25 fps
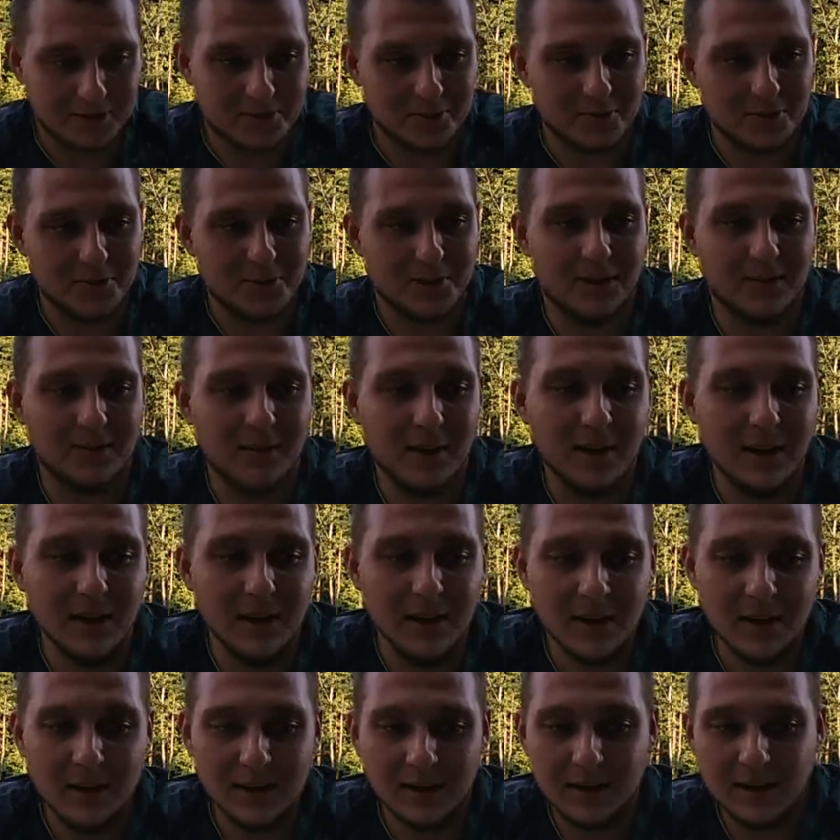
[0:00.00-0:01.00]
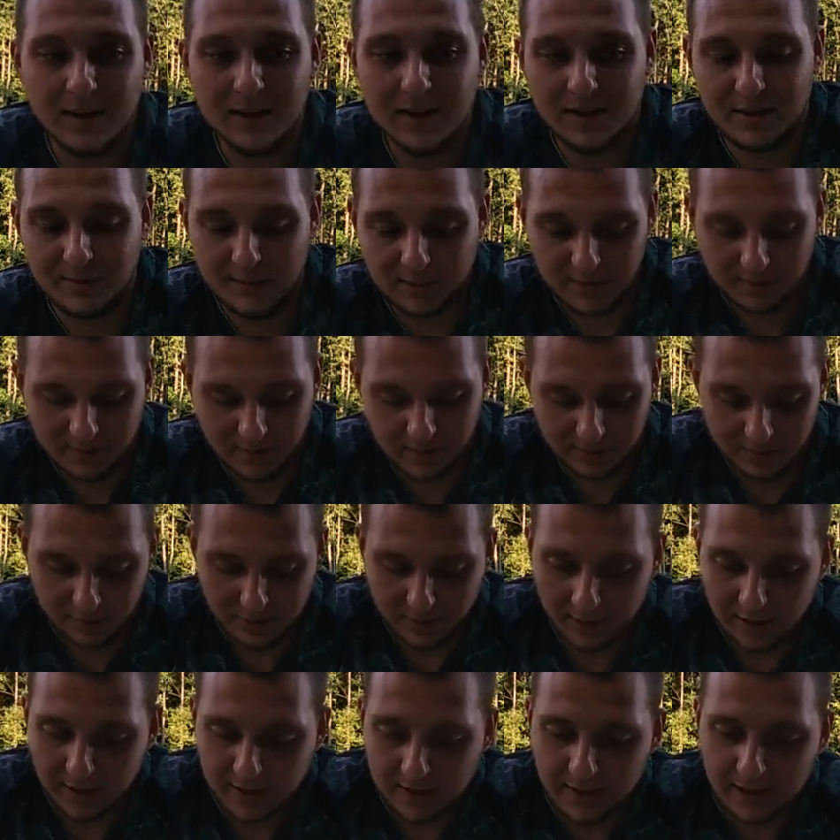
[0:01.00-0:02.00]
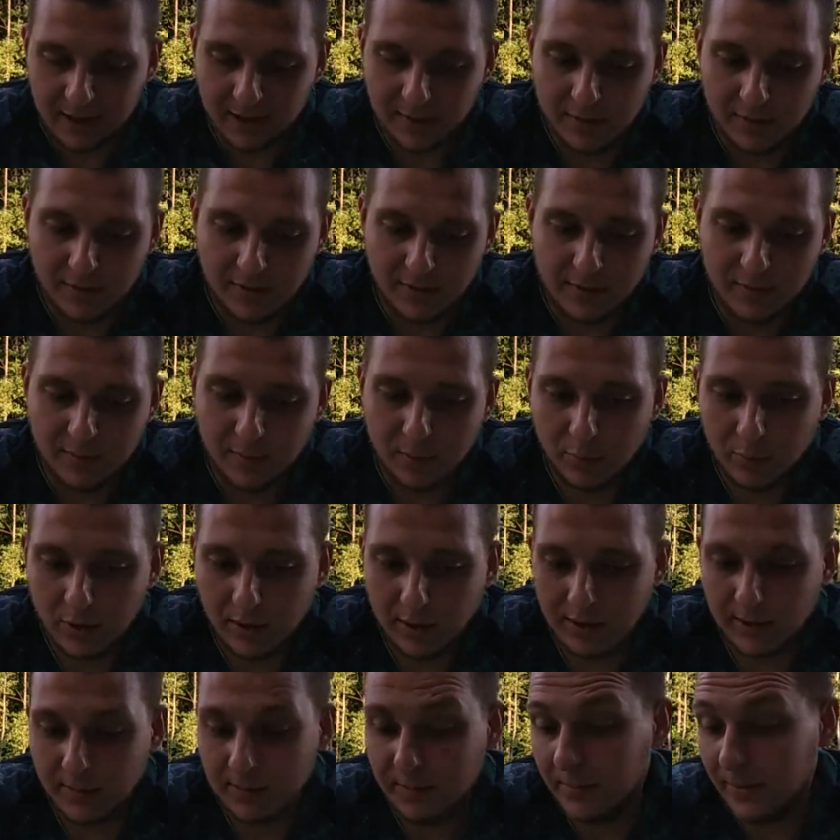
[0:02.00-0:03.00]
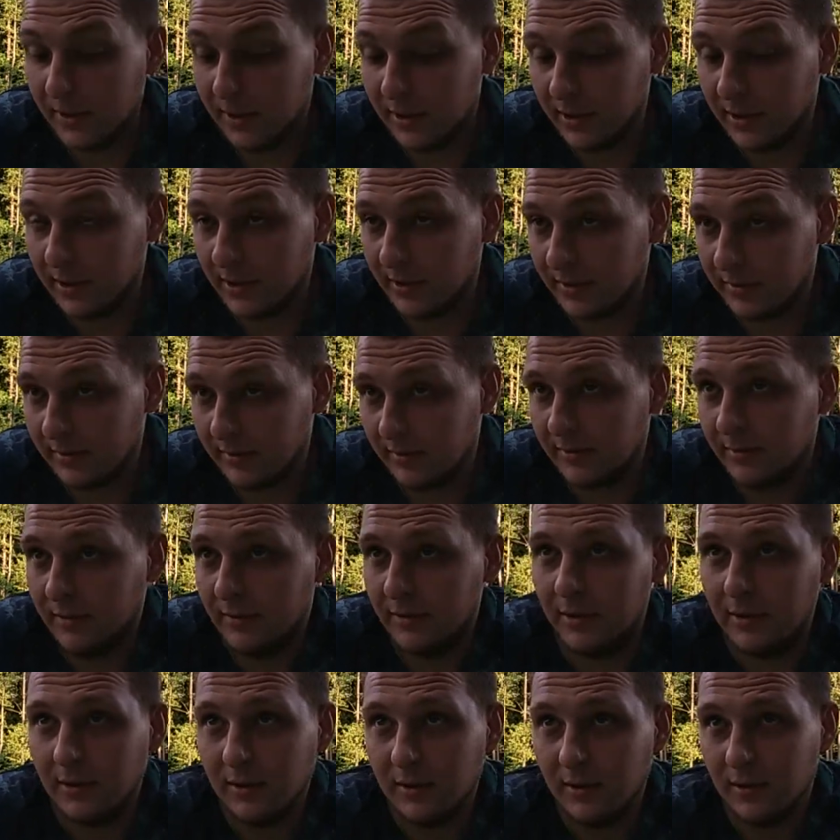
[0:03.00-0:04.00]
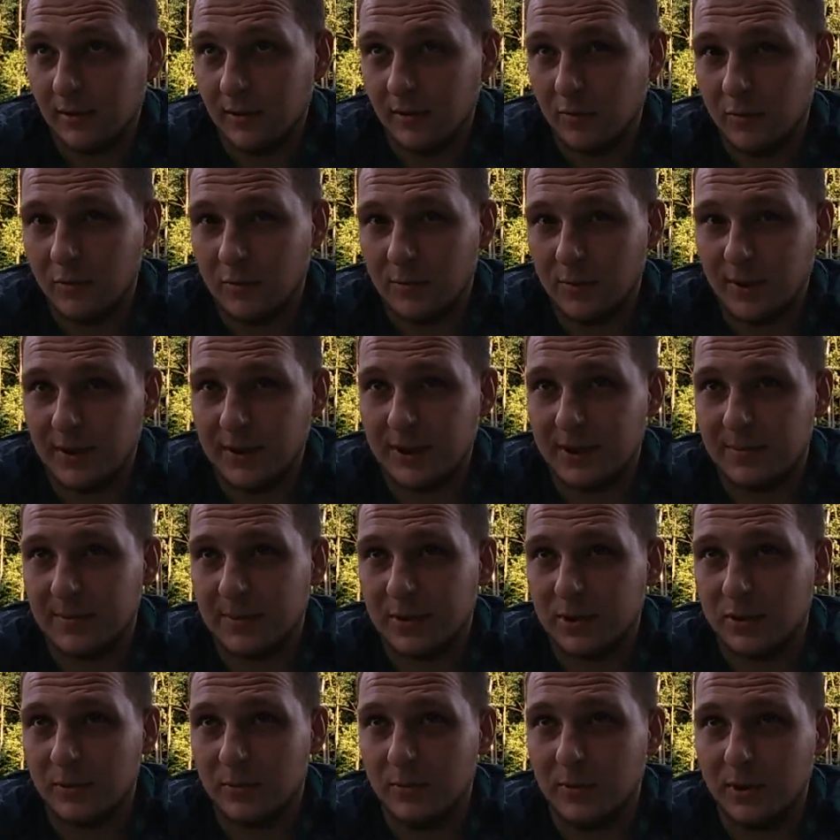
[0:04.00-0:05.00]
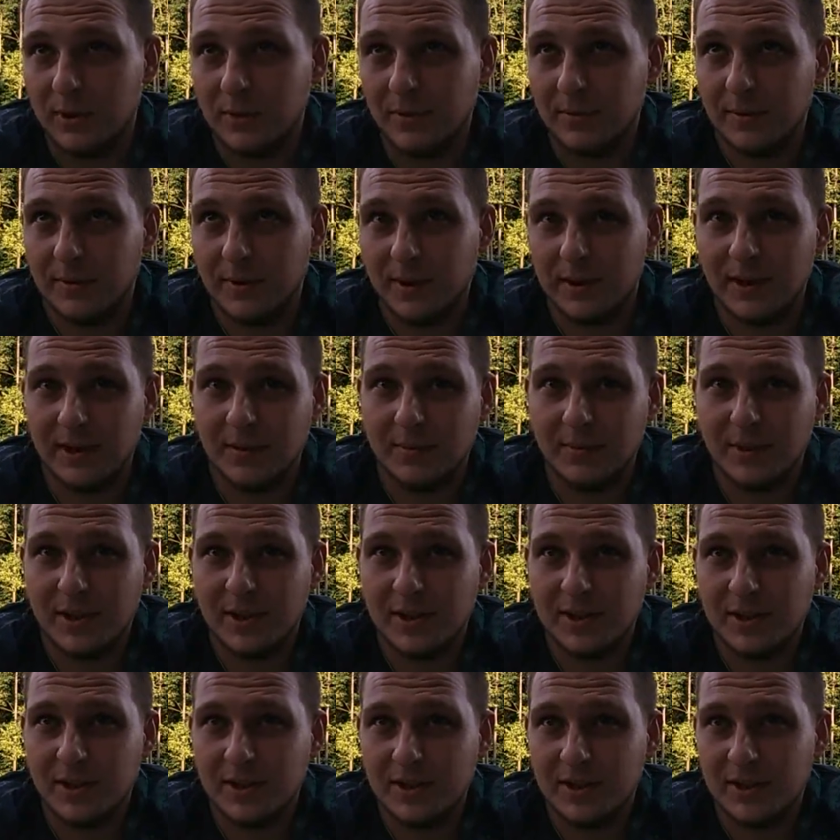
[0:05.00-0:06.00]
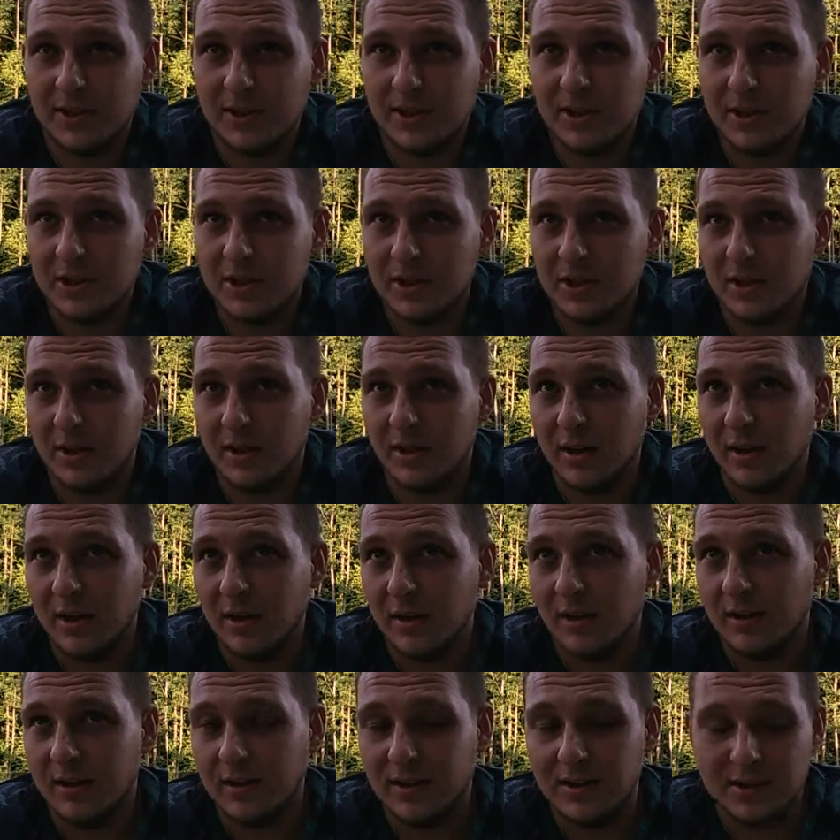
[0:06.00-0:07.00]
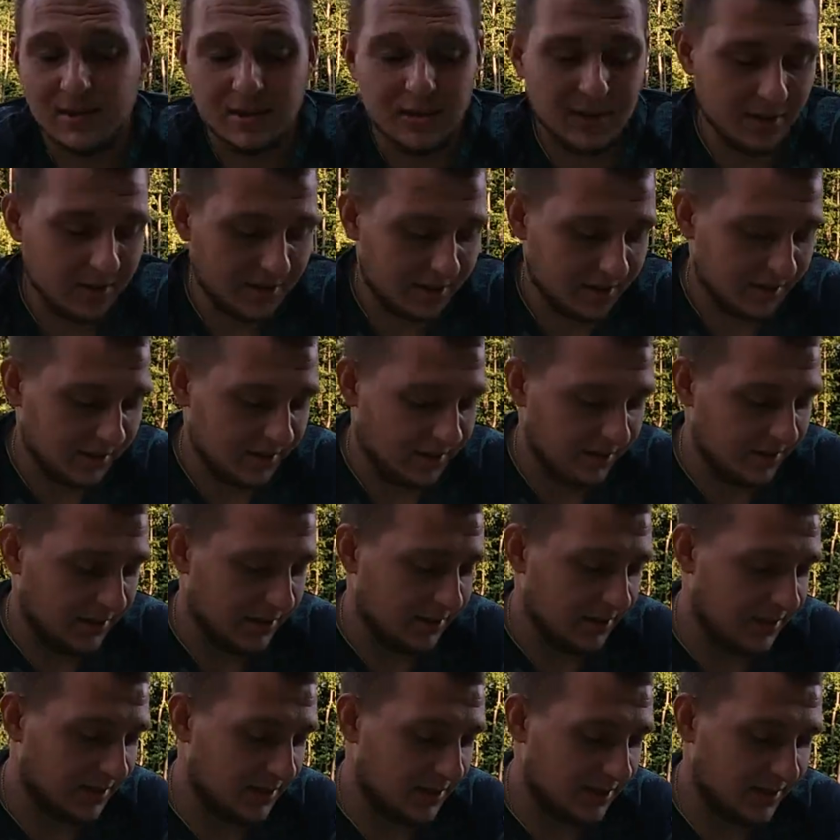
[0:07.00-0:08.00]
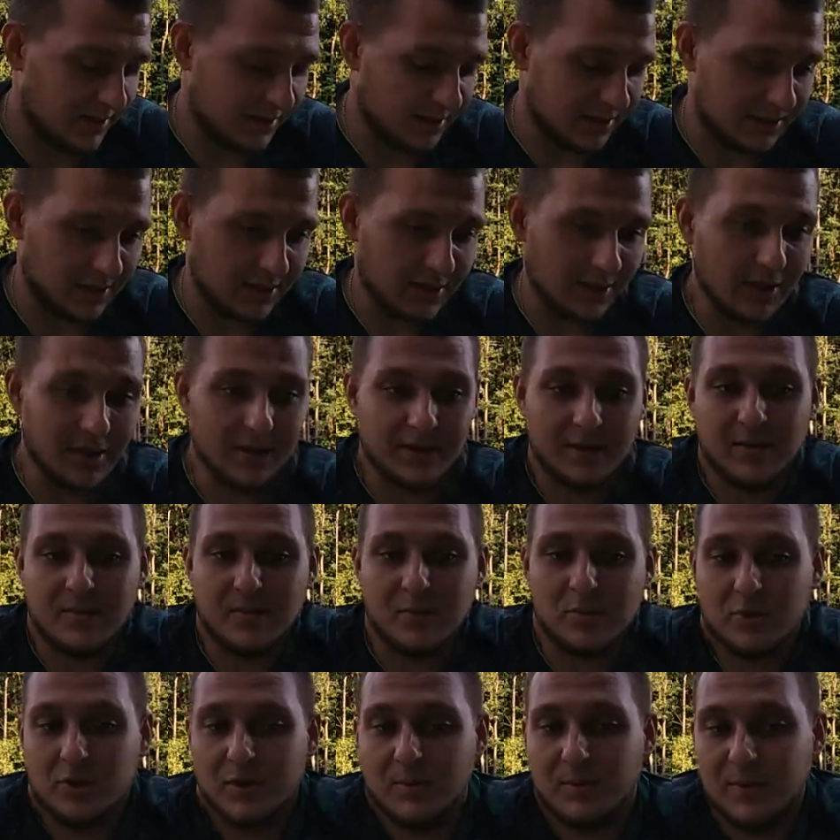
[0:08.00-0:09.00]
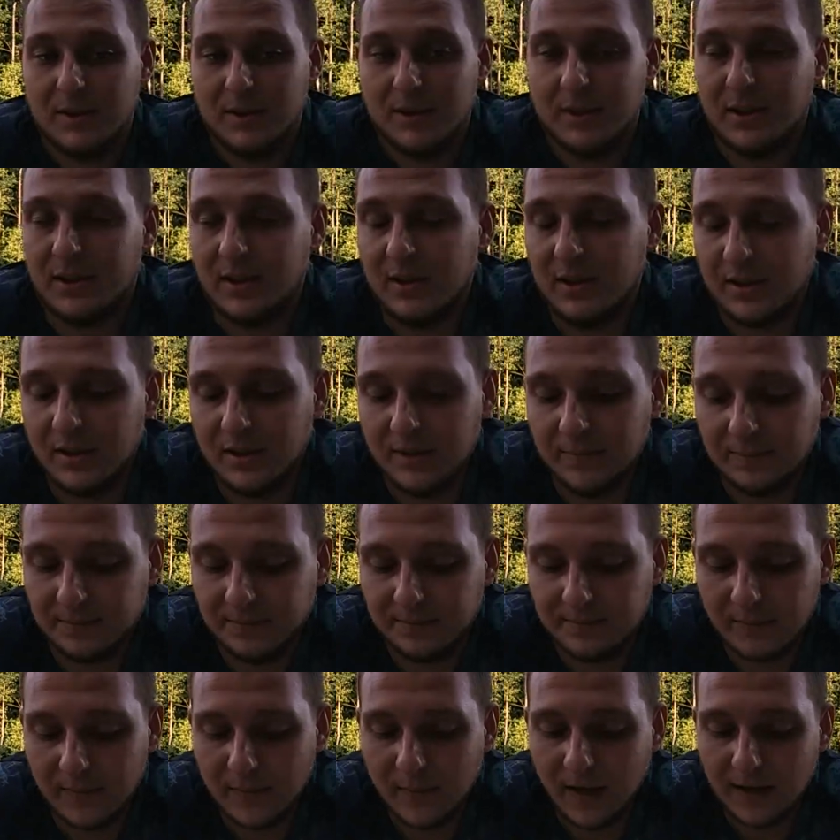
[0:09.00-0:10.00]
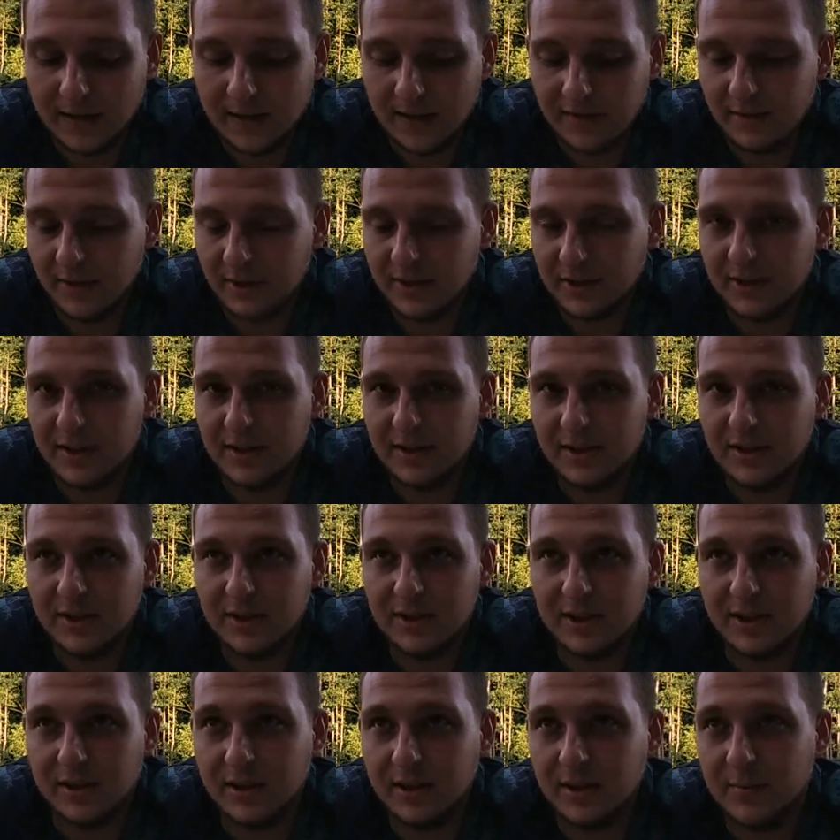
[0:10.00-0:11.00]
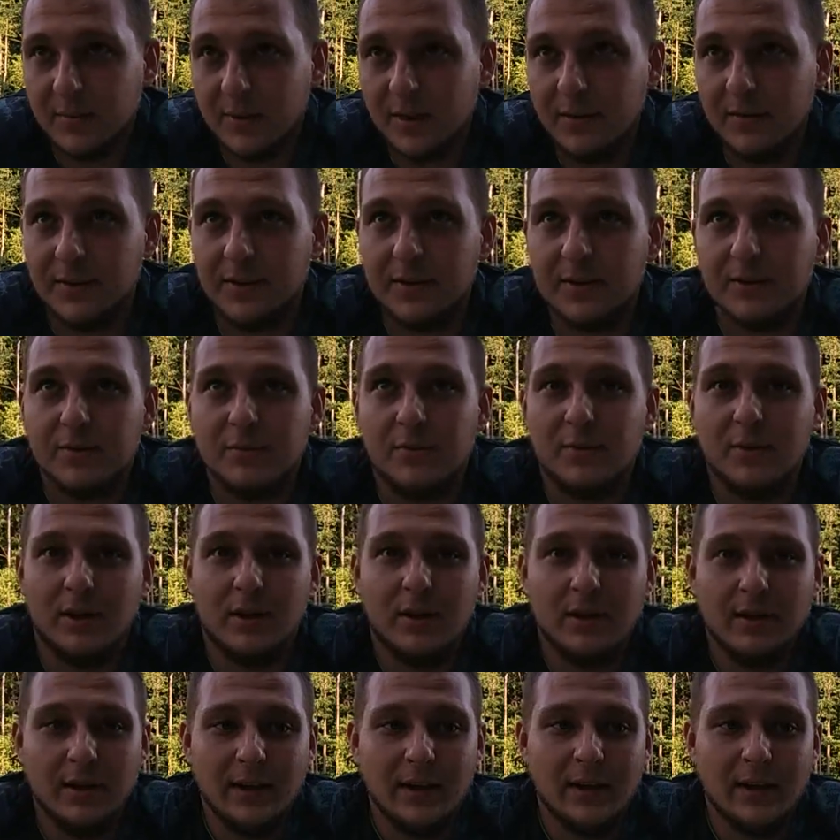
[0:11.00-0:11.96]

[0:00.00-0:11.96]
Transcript: Начнем с этого. Также, ребят, было сюда классно добавить болики-пылики. Ну, в принципе, чтобы были такие полезные частички. Если есть желание, можно вместо активных частичек добавить сюда